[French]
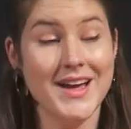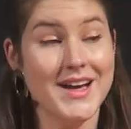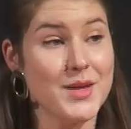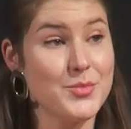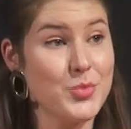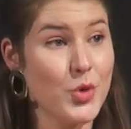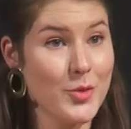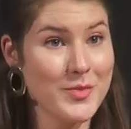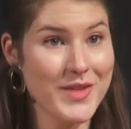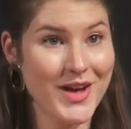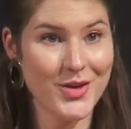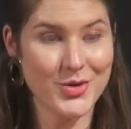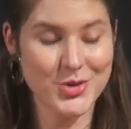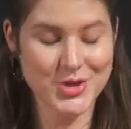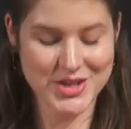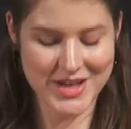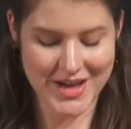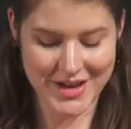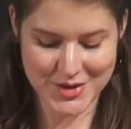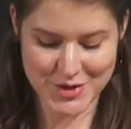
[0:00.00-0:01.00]
Les premières
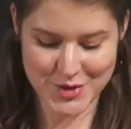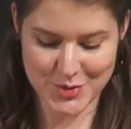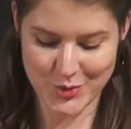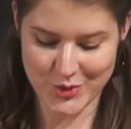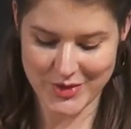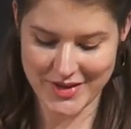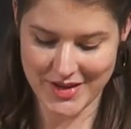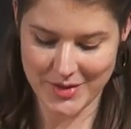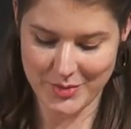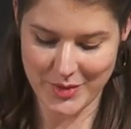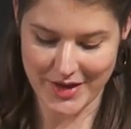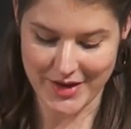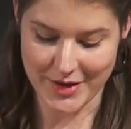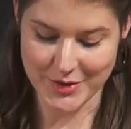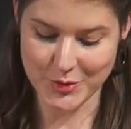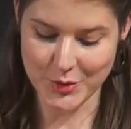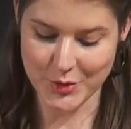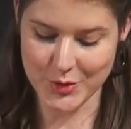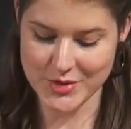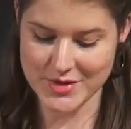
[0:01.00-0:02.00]
recherches menées par la
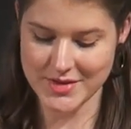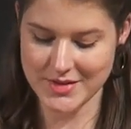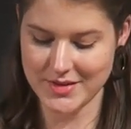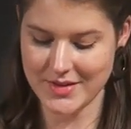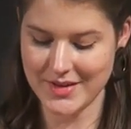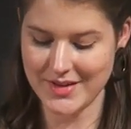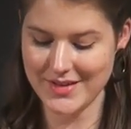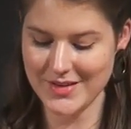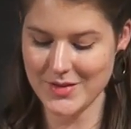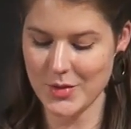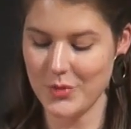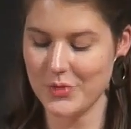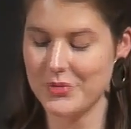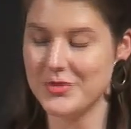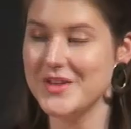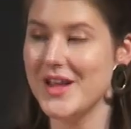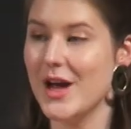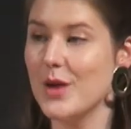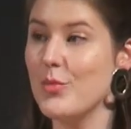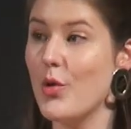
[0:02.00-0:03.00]
curiosité ont
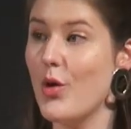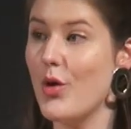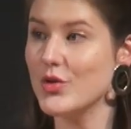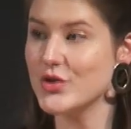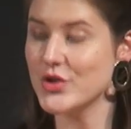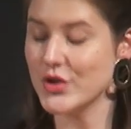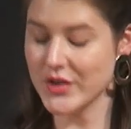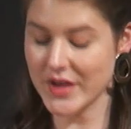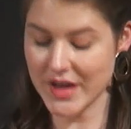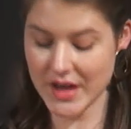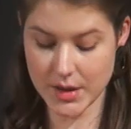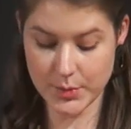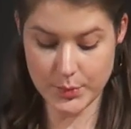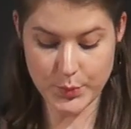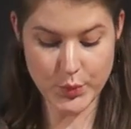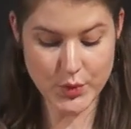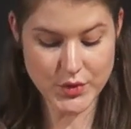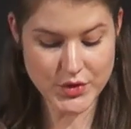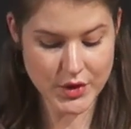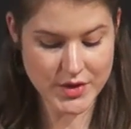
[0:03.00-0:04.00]
finalement engendré
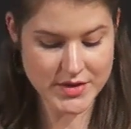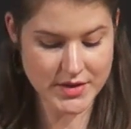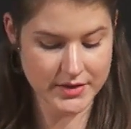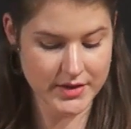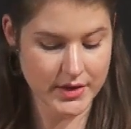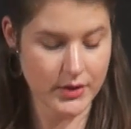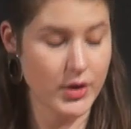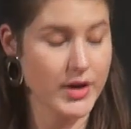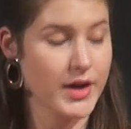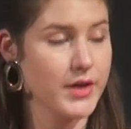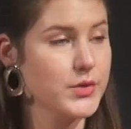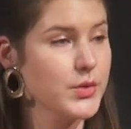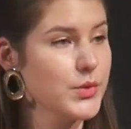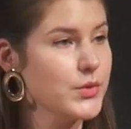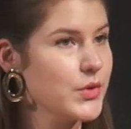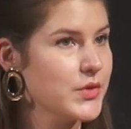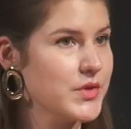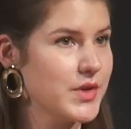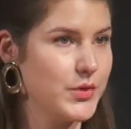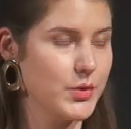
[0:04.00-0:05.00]
plusieurs interrogations
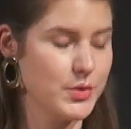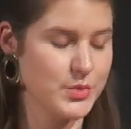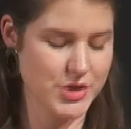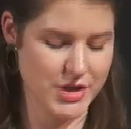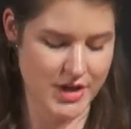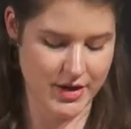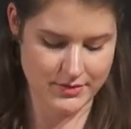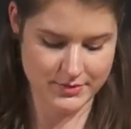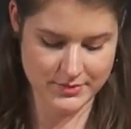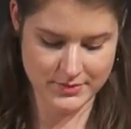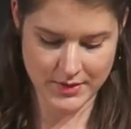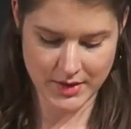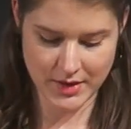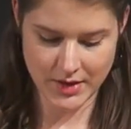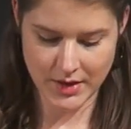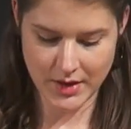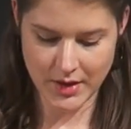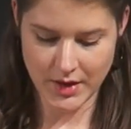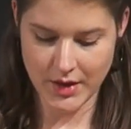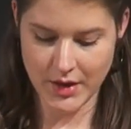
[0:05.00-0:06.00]
sur cet objet,
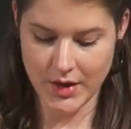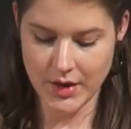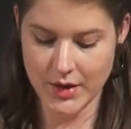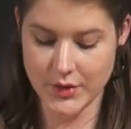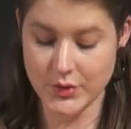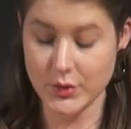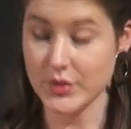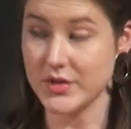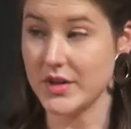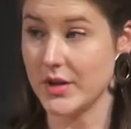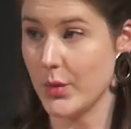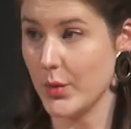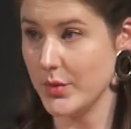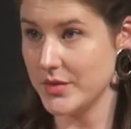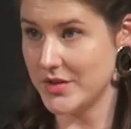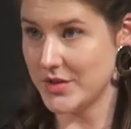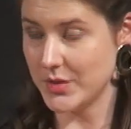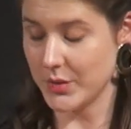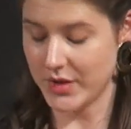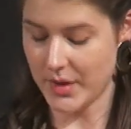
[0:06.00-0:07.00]
sur ses
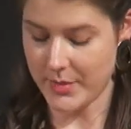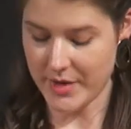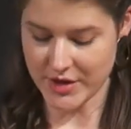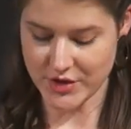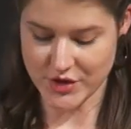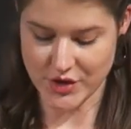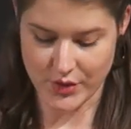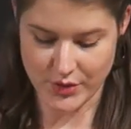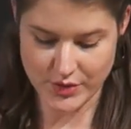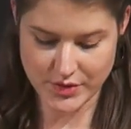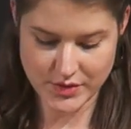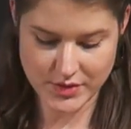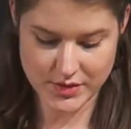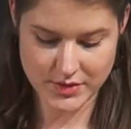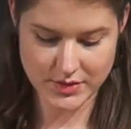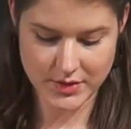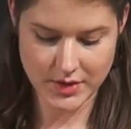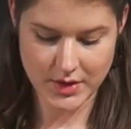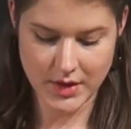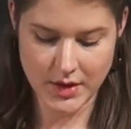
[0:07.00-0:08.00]
conditions
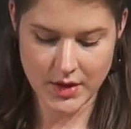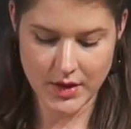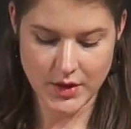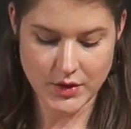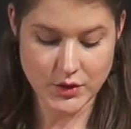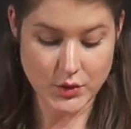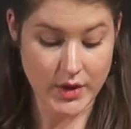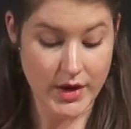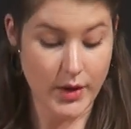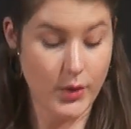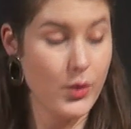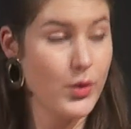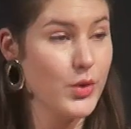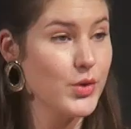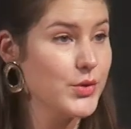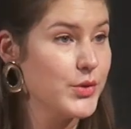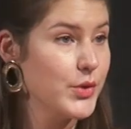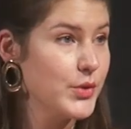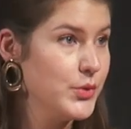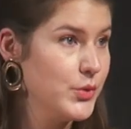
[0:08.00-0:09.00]
d'émergence, sur les
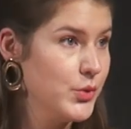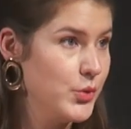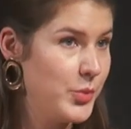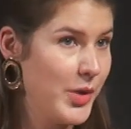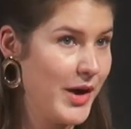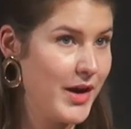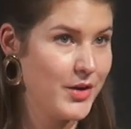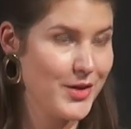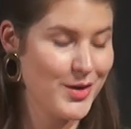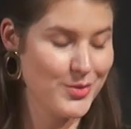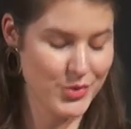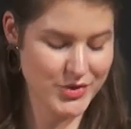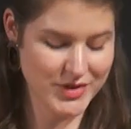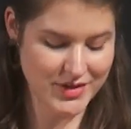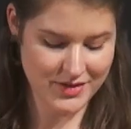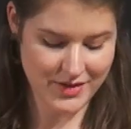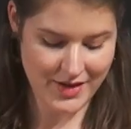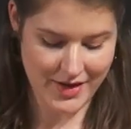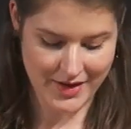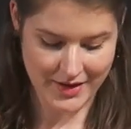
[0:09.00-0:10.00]
rôles tenus par la
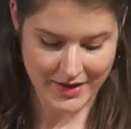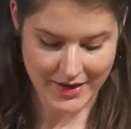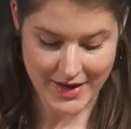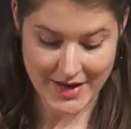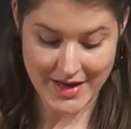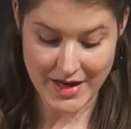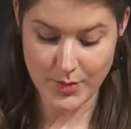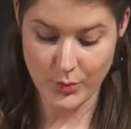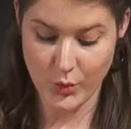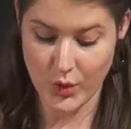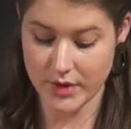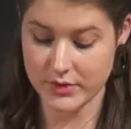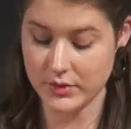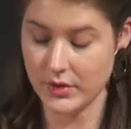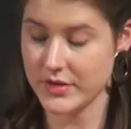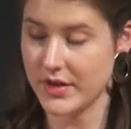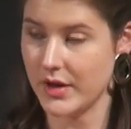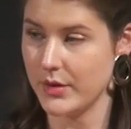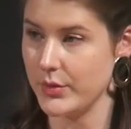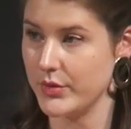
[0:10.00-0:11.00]
commanditaire et les moines
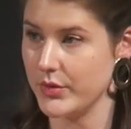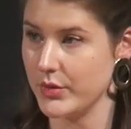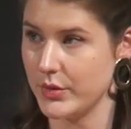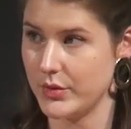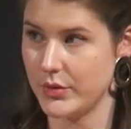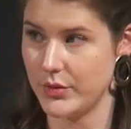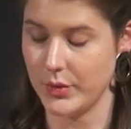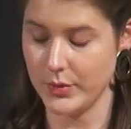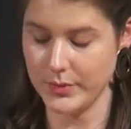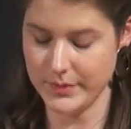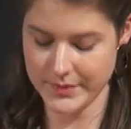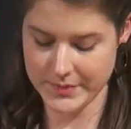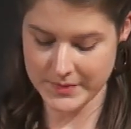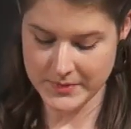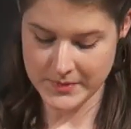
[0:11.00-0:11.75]
dans sa construction,